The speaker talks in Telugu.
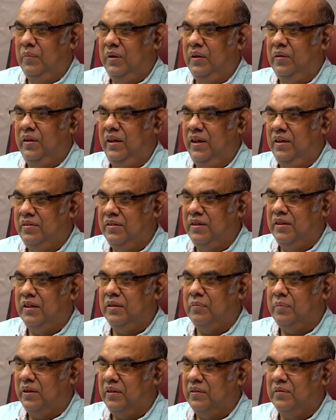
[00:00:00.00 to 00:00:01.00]
మీకు ఏసీ
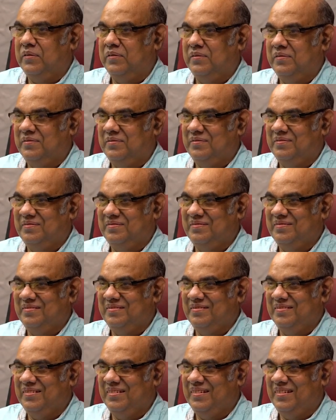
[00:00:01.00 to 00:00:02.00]
అనేది పడదు
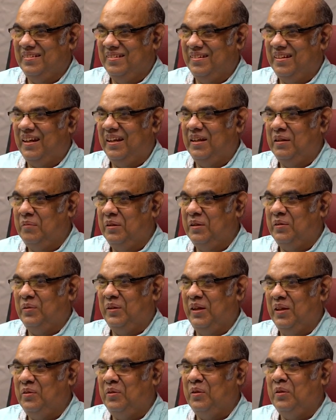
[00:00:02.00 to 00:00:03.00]
కానీ మీరు
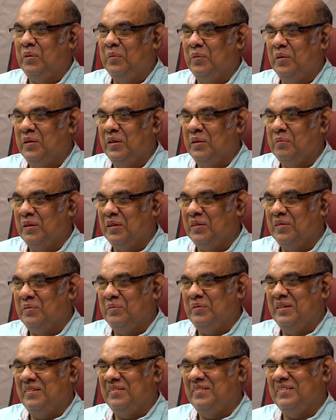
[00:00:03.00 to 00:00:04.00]
ఏసీ రూమ్లోనే మొత్తం
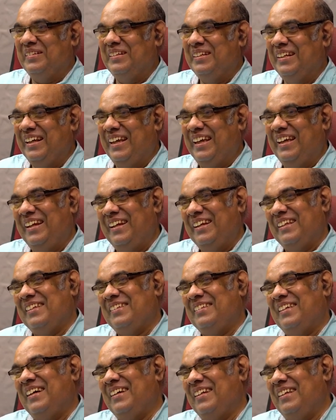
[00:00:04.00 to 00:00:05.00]
మీరు కెరీర్ అంతా
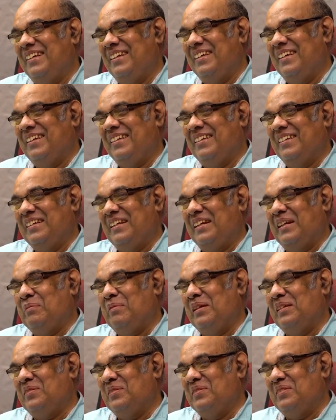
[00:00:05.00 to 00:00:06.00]
సాగతి
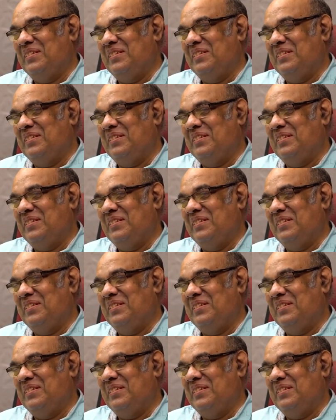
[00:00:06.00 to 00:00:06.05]
గడపాల్సి